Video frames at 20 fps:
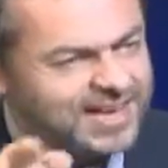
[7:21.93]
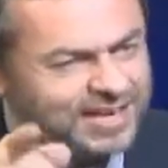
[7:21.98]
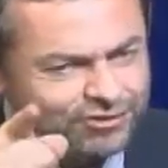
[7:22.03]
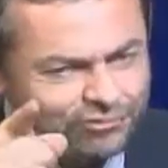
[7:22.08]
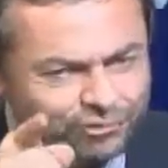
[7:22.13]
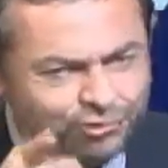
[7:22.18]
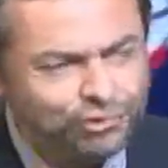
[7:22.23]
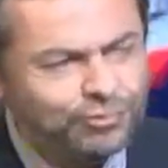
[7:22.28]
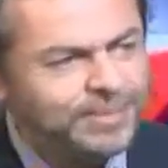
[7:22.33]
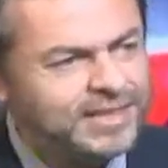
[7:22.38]

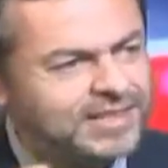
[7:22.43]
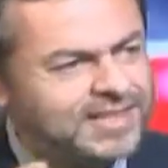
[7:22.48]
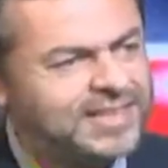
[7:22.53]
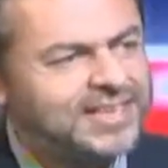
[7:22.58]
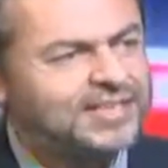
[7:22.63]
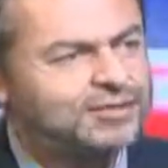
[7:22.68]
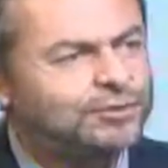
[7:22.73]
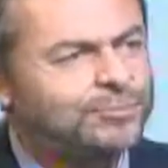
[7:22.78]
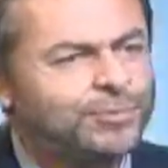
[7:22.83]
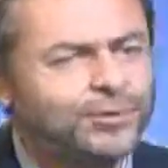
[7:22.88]
Yo me
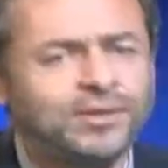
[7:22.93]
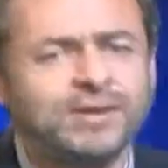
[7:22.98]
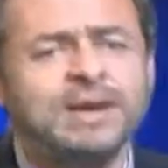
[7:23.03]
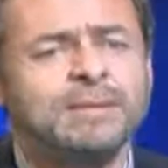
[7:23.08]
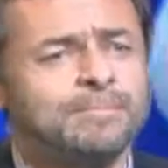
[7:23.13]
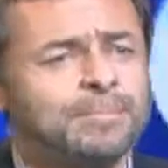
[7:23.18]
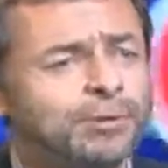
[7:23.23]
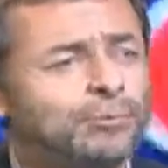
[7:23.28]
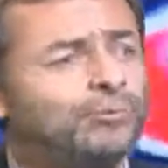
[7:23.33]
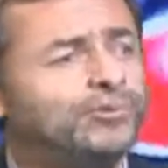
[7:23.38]
intereso por
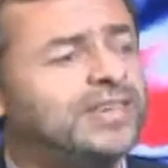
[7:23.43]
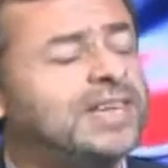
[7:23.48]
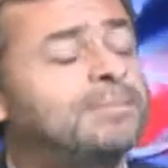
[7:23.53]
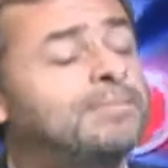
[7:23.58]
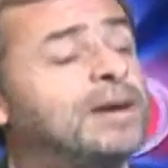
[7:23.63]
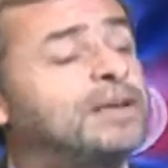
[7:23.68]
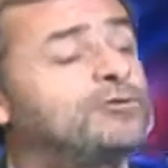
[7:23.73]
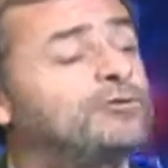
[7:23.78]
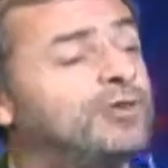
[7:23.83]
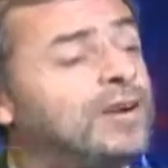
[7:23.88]
producir
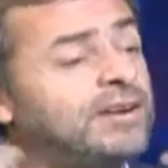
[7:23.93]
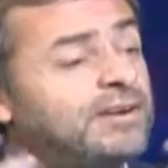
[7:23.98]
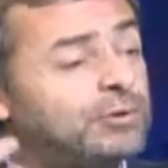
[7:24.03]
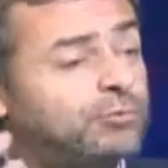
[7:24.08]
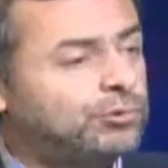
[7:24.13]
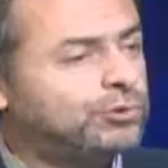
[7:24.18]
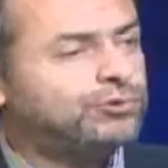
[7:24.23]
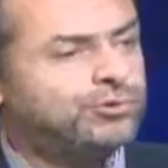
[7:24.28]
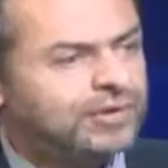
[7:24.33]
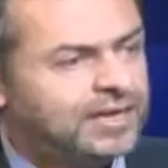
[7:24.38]
mayores
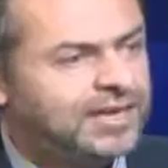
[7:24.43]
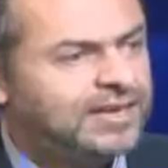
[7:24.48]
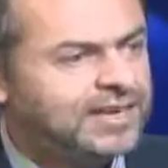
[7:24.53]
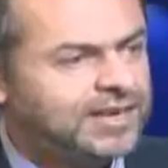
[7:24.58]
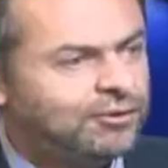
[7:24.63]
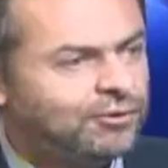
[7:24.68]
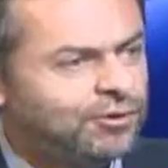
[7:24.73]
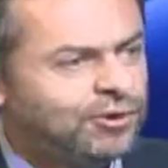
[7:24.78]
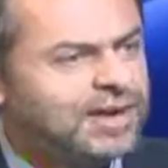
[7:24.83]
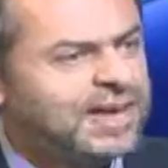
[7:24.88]
recursos
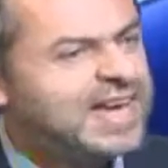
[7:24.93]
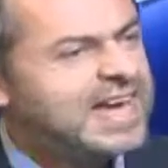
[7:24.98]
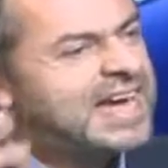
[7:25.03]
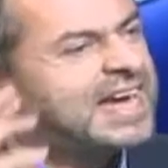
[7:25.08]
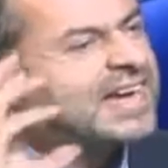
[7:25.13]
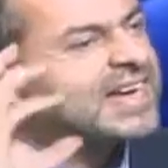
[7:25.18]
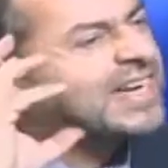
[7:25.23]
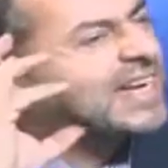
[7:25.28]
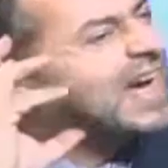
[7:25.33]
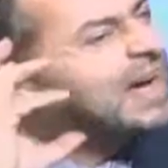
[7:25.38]
hídricos,
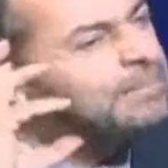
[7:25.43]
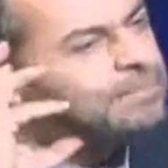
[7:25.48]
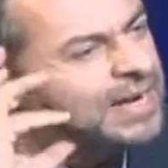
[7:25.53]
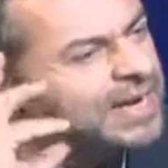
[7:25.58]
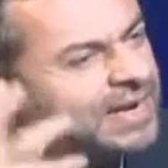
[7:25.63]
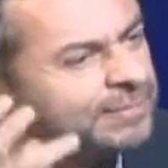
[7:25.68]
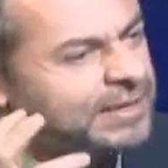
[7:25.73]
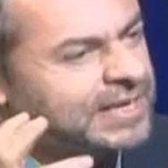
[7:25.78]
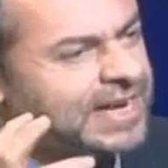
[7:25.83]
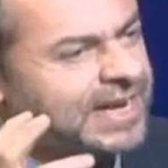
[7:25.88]
cambia la
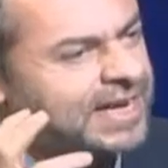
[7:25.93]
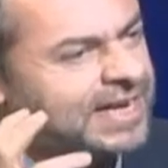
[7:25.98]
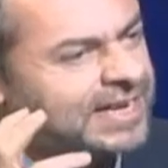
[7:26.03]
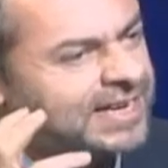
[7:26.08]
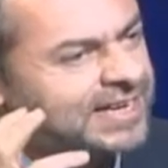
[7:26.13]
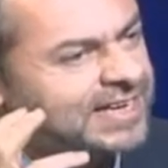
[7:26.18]
mirada.